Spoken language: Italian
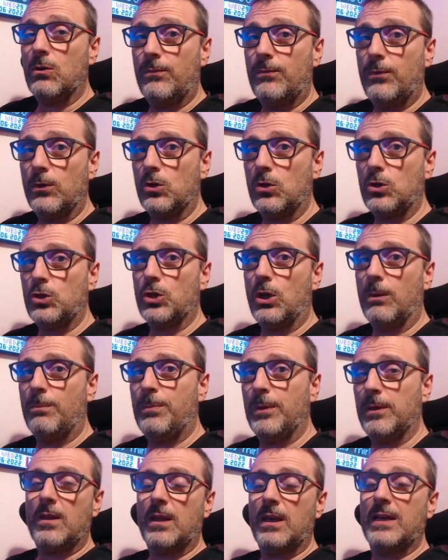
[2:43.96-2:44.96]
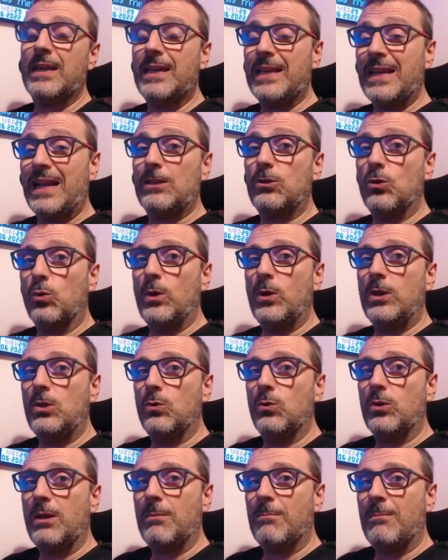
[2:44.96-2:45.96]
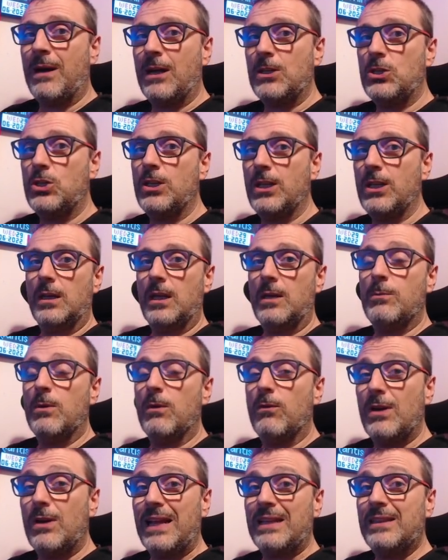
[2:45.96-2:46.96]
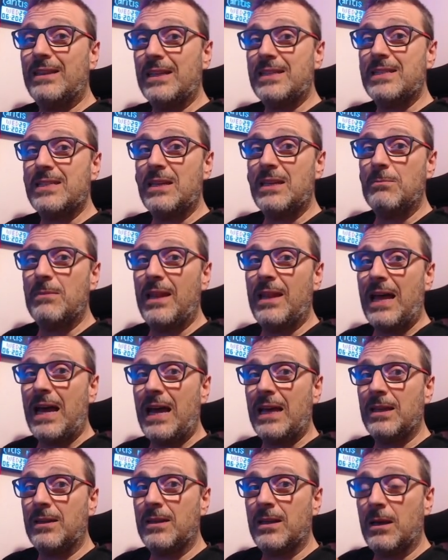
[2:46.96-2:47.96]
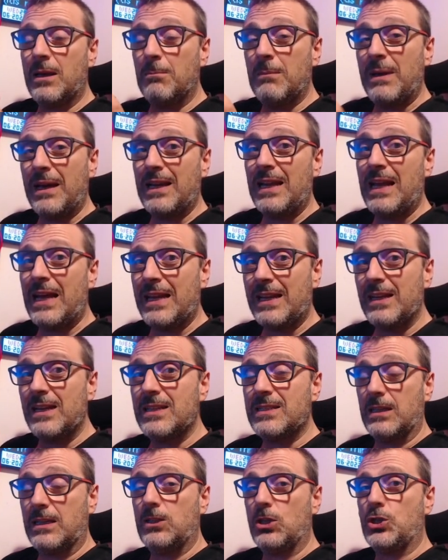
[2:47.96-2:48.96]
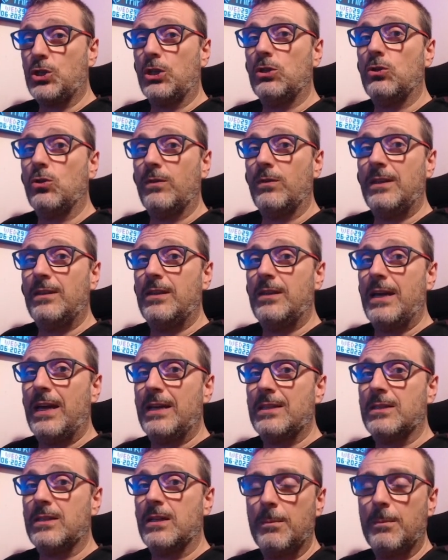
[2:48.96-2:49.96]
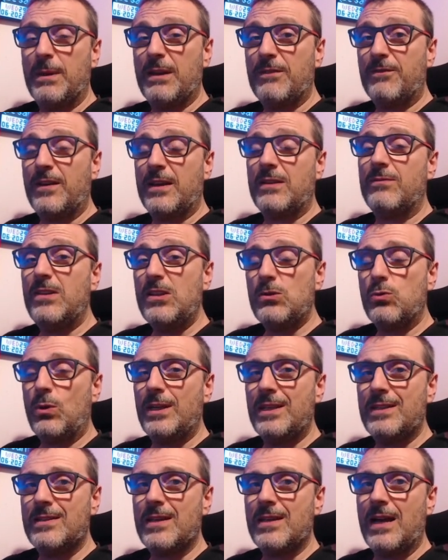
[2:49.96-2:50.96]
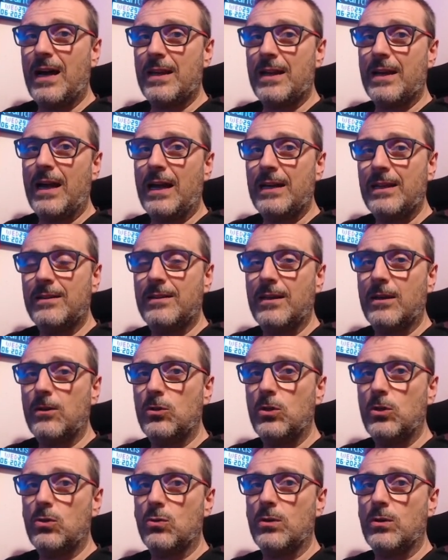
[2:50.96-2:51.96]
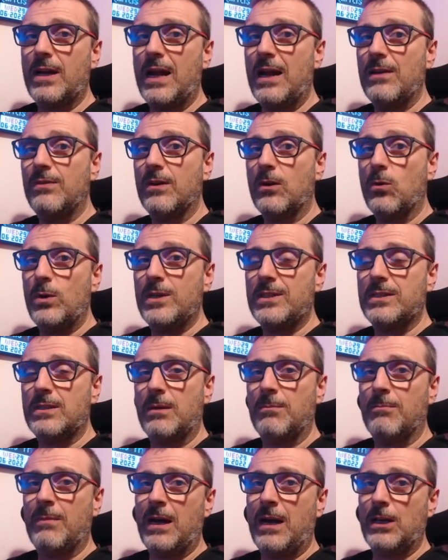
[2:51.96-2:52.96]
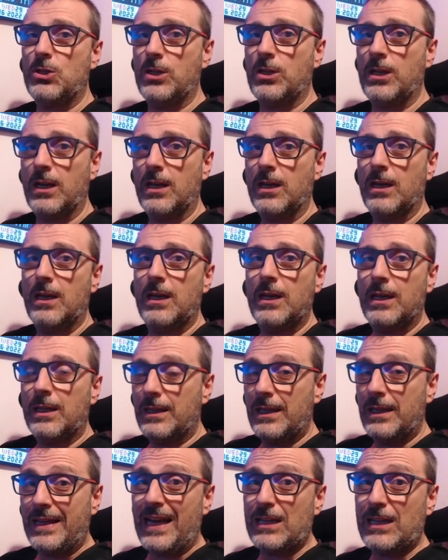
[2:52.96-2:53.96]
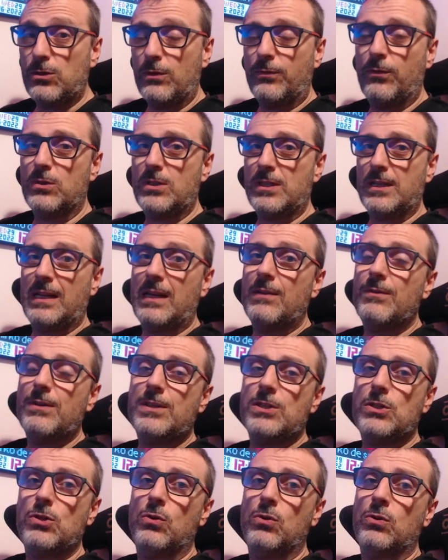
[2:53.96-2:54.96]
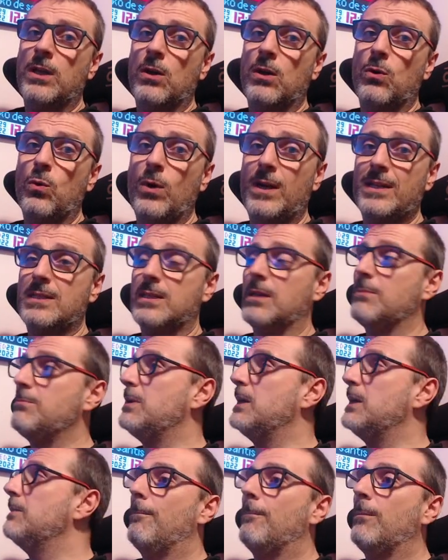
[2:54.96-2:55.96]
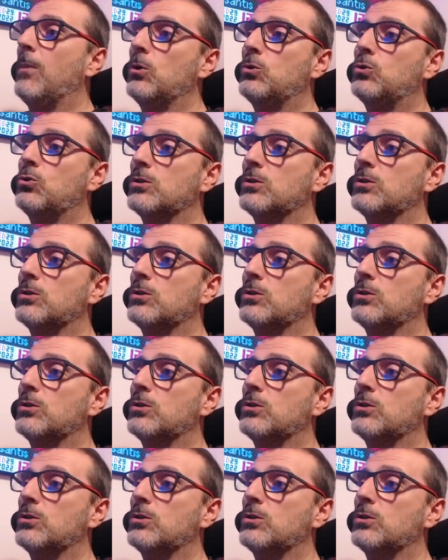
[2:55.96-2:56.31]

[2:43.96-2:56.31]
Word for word: Photoshop, ricreando quindi un'immagine del mio volante Simline McLaren 720S. Per far visualizzare all'interno di TrueDrive questa immagine, nel caso fosse la versione USB, molto